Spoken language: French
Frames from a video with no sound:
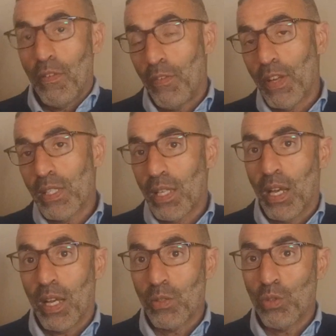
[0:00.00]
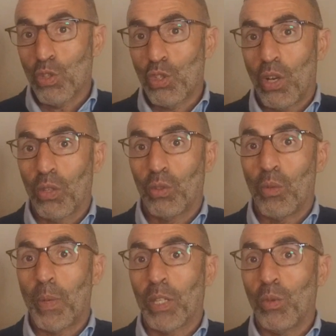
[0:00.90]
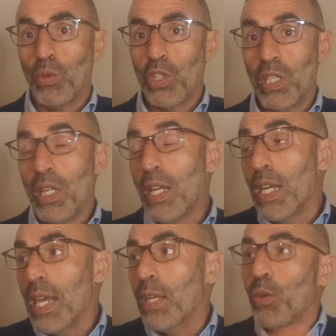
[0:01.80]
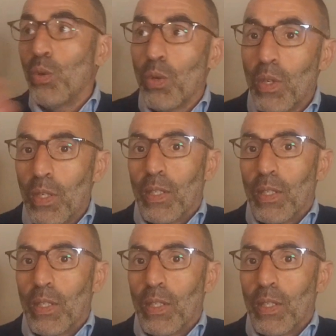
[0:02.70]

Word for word: face à ce genre de pathologie et que